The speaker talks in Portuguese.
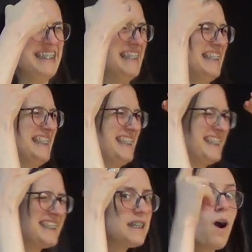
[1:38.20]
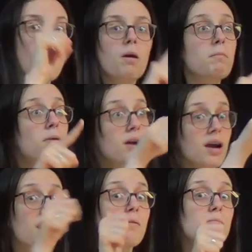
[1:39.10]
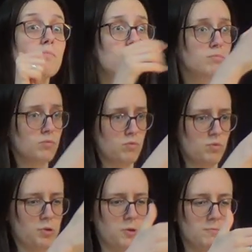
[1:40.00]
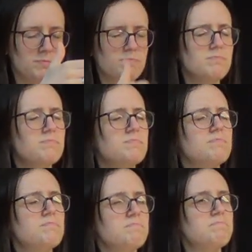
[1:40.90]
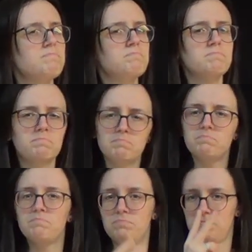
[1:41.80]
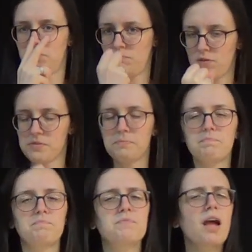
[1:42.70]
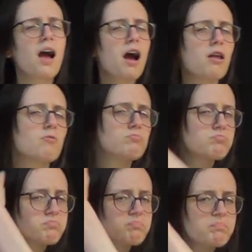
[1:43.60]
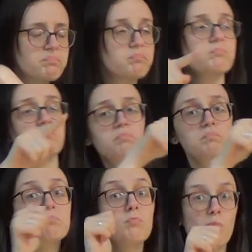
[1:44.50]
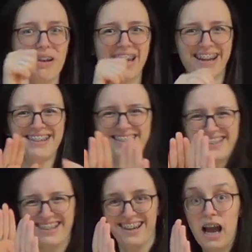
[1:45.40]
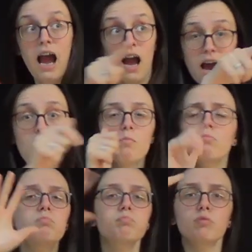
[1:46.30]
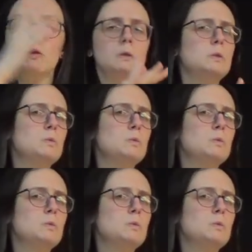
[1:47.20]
Mas aquele gesto de bondade o fortaleceu. Anos depois, essa jovem mulher ficou gravemente doente. Os médicos locais estavam confusos.